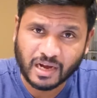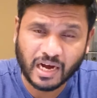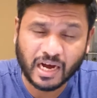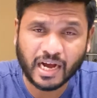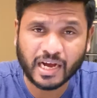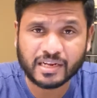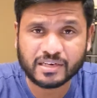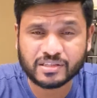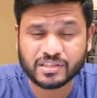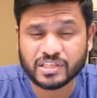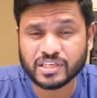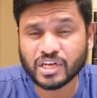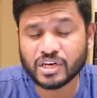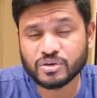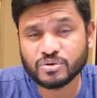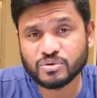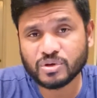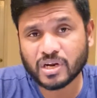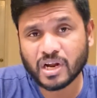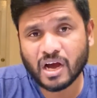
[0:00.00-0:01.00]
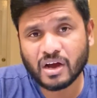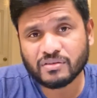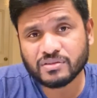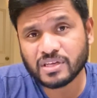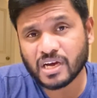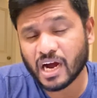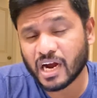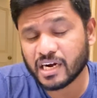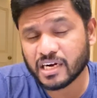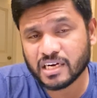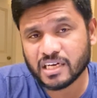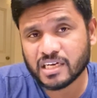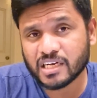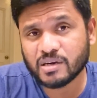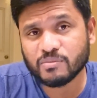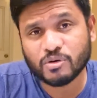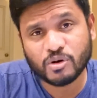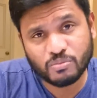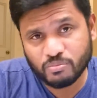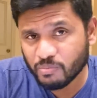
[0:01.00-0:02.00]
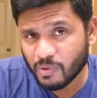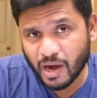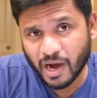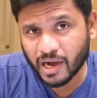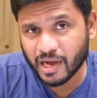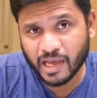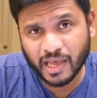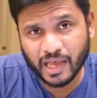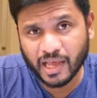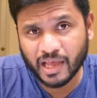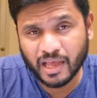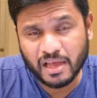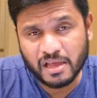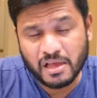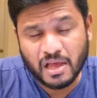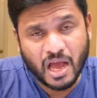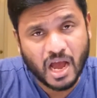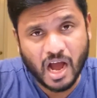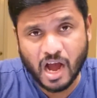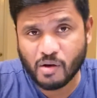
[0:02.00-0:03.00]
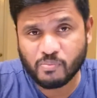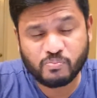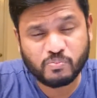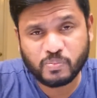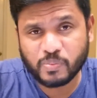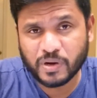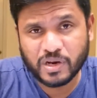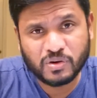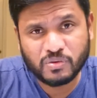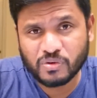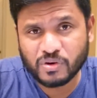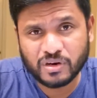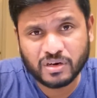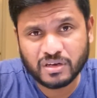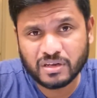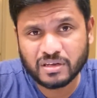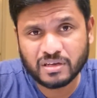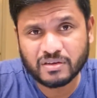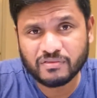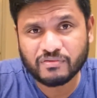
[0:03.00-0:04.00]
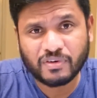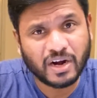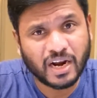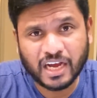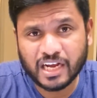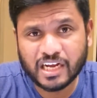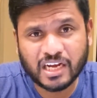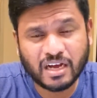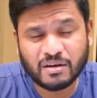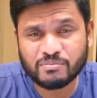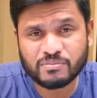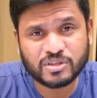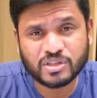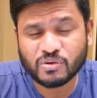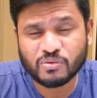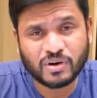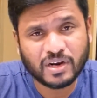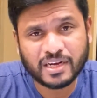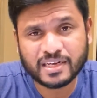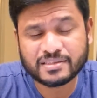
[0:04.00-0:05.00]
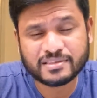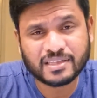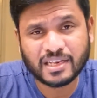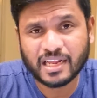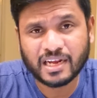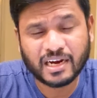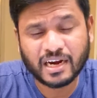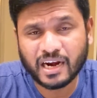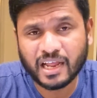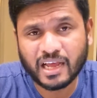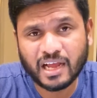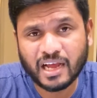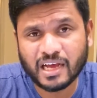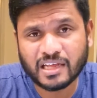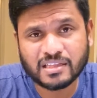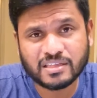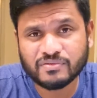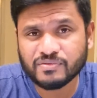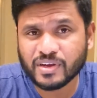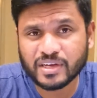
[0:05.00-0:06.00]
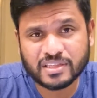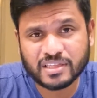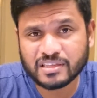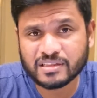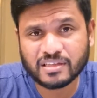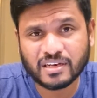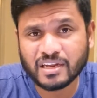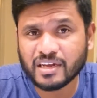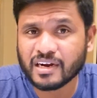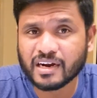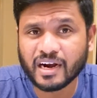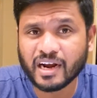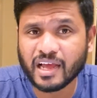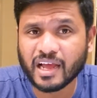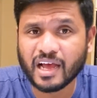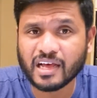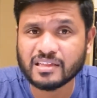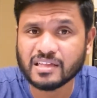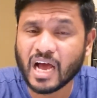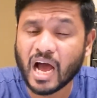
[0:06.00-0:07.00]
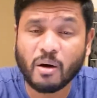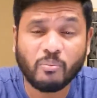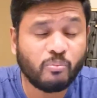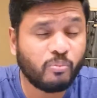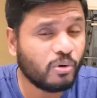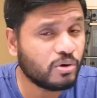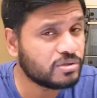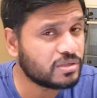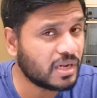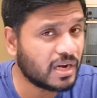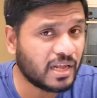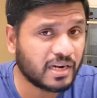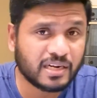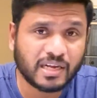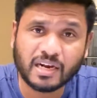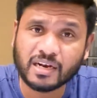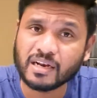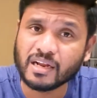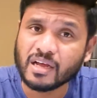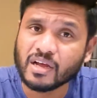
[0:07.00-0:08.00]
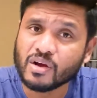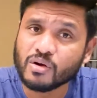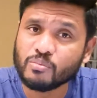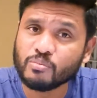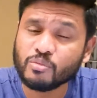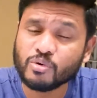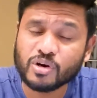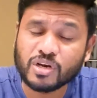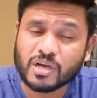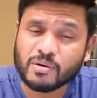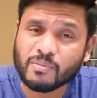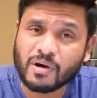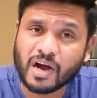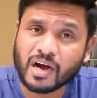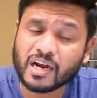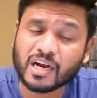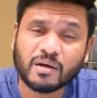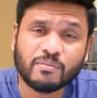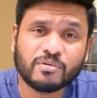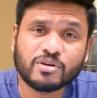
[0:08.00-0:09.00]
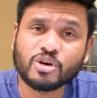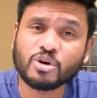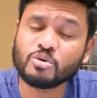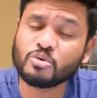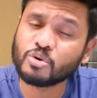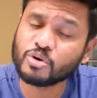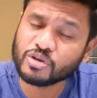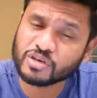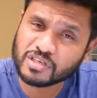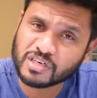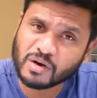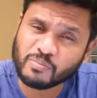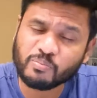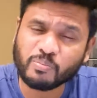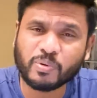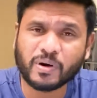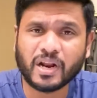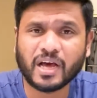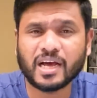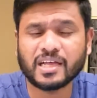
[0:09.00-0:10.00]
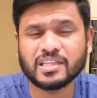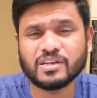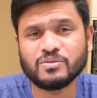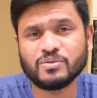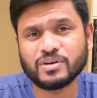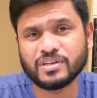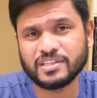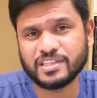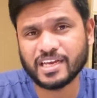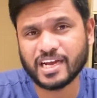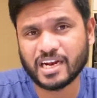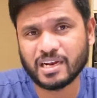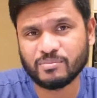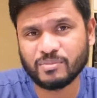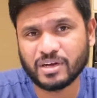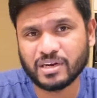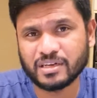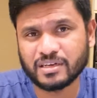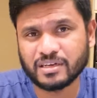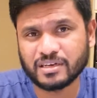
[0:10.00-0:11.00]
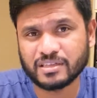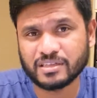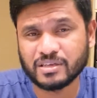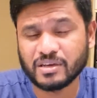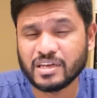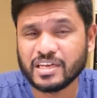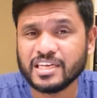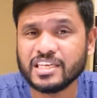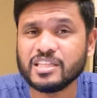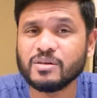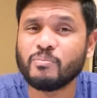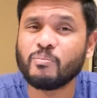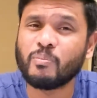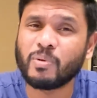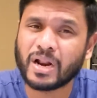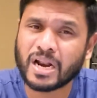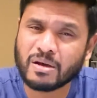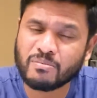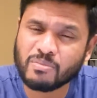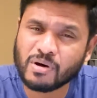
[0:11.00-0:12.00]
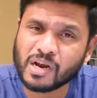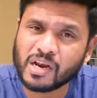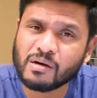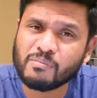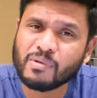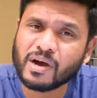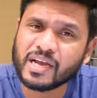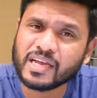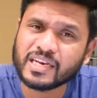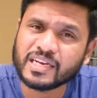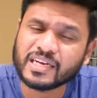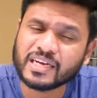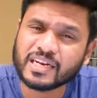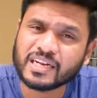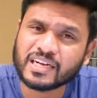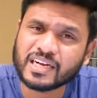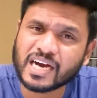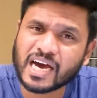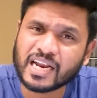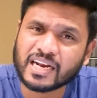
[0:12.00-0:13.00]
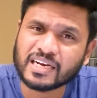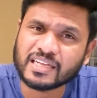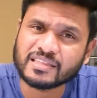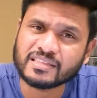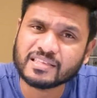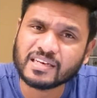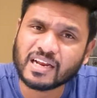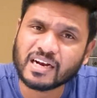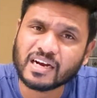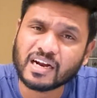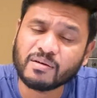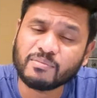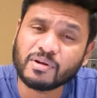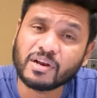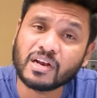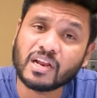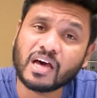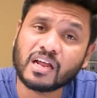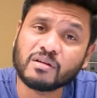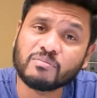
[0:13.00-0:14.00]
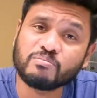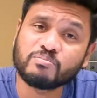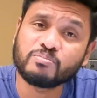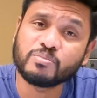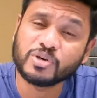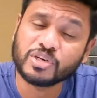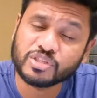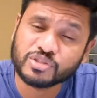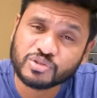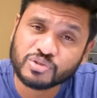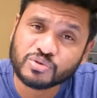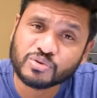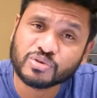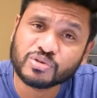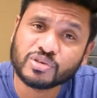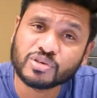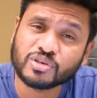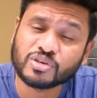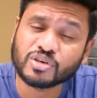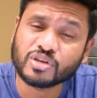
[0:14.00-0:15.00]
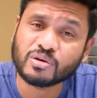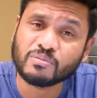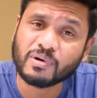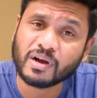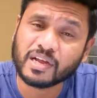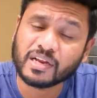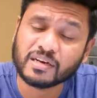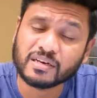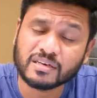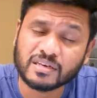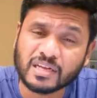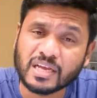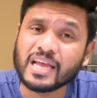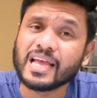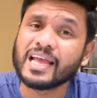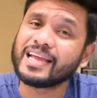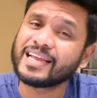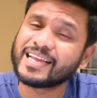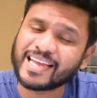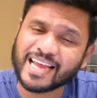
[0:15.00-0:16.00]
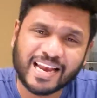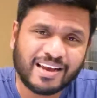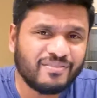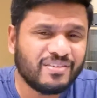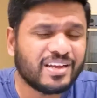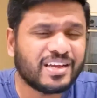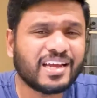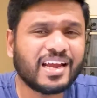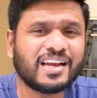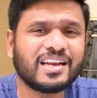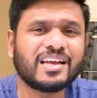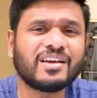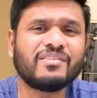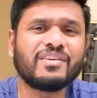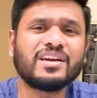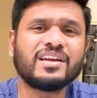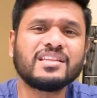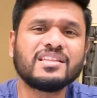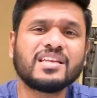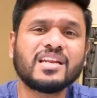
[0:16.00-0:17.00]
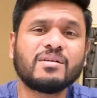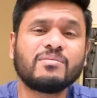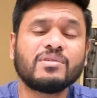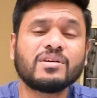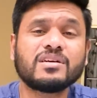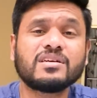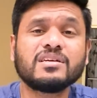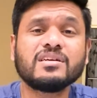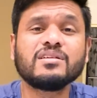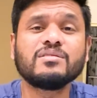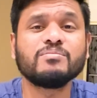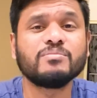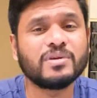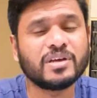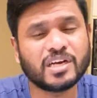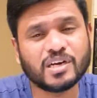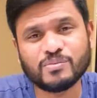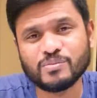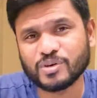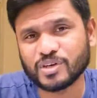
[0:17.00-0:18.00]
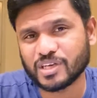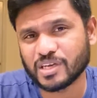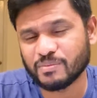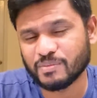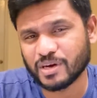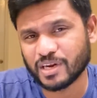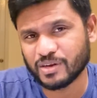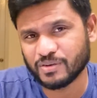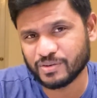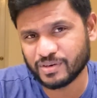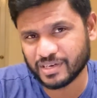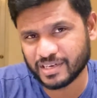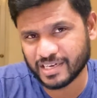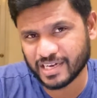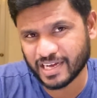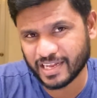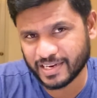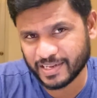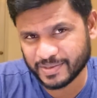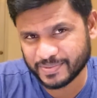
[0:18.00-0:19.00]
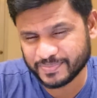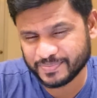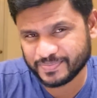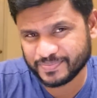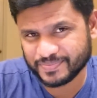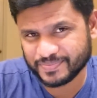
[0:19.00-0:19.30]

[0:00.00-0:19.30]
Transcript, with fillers: ஆயிரத்தி எண்ணூறாவது ஆண்டுக்கு முன்பாக அப்படி ஒரு விளக்கம் இந்த உலகத்தில் கிடையாது வேதத்திலையும் கிடையாது அப்போ சிலர்கள் மூலியமாக நமக்கு கொடுக்கப்படாத ஒரு தியானமாக இருக்கிறது இது பிரபலமாக இருக்கிற காரணத்தினால் நாம் எல்லாரும் பிடித்து கொண்டிருக்கிறோமா என்று கேள்வி கேட்க வேண்டியது நமக்கு மிக முக்கியமான ஒரு காரியம்